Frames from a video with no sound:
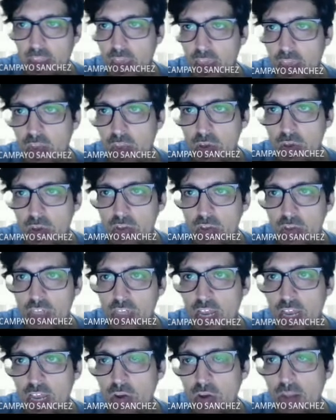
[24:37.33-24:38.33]
lo que nos
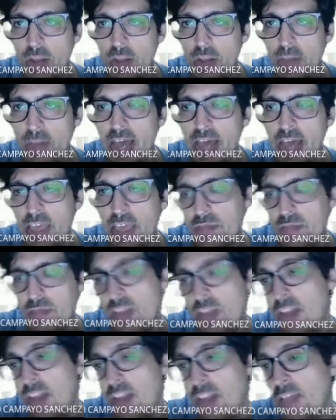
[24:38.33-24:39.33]
sale con el pie
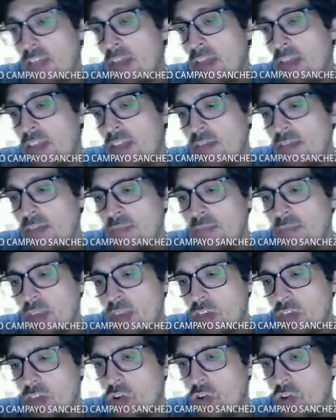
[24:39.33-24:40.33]
directamente, que
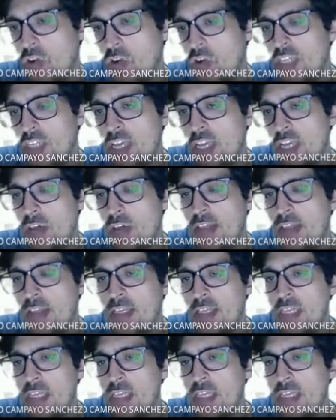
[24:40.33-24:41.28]
eso nos lo he enseñado antes,